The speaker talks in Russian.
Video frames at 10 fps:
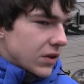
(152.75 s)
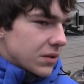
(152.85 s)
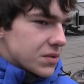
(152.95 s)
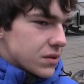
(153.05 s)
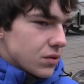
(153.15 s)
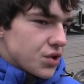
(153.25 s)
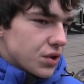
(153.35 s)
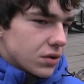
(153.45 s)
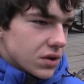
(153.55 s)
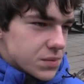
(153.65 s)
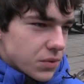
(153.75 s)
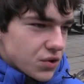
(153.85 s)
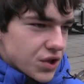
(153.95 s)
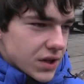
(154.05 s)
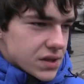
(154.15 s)
в этом случае, то есть
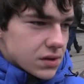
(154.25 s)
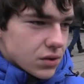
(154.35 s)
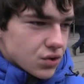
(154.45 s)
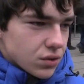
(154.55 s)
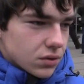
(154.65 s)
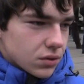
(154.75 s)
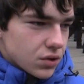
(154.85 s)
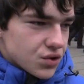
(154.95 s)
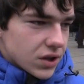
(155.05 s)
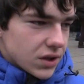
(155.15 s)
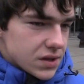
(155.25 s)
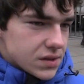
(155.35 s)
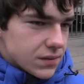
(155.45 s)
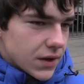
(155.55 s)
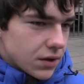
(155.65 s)
получается то, что он должен
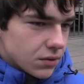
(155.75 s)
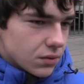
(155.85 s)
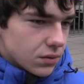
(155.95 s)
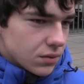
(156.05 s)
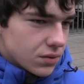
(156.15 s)
отдать военную,